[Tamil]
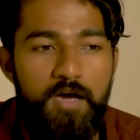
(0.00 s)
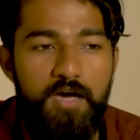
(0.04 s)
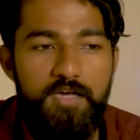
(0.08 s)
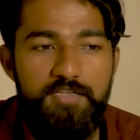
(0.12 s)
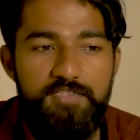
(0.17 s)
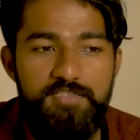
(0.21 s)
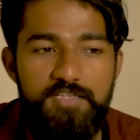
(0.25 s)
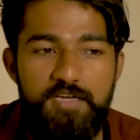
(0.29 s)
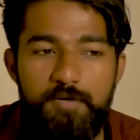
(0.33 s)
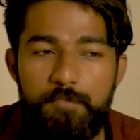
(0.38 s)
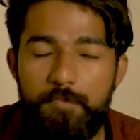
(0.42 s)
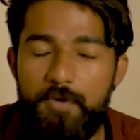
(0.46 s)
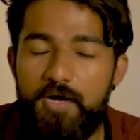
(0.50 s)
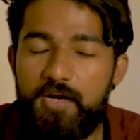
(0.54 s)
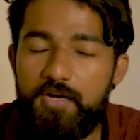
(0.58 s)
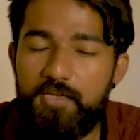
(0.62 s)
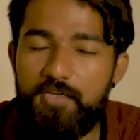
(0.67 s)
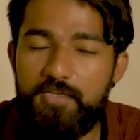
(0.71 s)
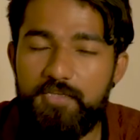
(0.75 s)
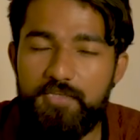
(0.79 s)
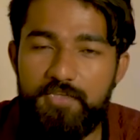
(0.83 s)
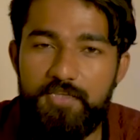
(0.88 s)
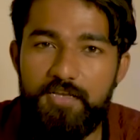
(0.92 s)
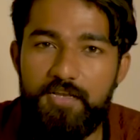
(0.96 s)
அஸ்ஸாம்
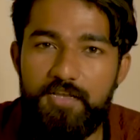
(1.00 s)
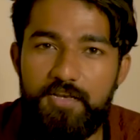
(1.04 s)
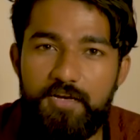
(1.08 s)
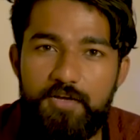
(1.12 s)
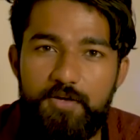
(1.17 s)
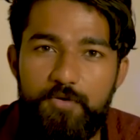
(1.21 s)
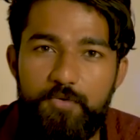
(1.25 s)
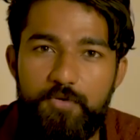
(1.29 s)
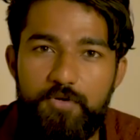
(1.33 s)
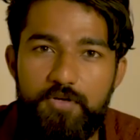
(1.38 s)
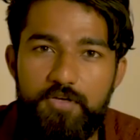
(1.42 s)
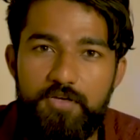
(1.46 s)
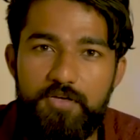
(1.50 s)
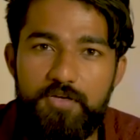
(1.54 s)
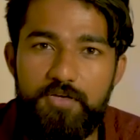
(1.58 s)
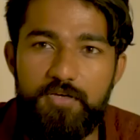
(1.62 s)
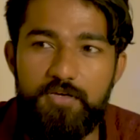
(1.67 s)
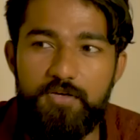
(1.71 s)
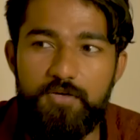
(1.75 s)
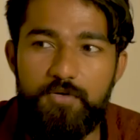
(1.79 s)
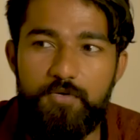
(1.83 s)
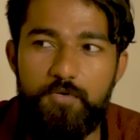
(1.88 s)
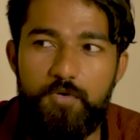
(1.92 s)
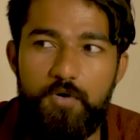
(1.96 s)
மாநிலத்தில் இருக்க ஒரு
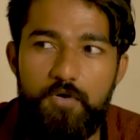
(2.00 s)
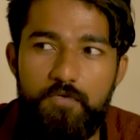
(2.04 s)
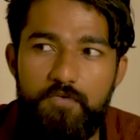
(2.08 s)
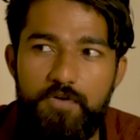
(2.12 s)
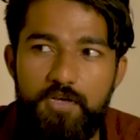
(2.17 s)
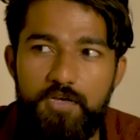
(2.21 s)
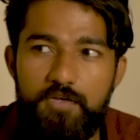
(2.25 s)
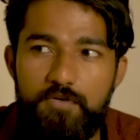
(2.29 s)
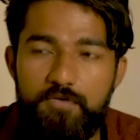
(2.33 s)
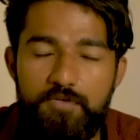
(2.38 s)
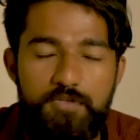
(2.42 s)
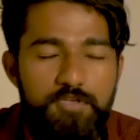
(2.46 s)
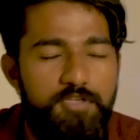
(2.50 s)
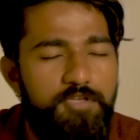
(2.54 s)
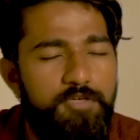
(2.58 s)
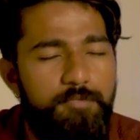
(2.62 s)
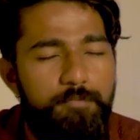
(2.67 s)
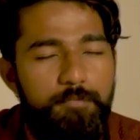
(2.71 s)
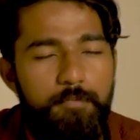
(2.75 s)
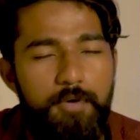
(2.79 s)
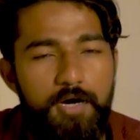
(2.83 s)
கோவிலில் வந்து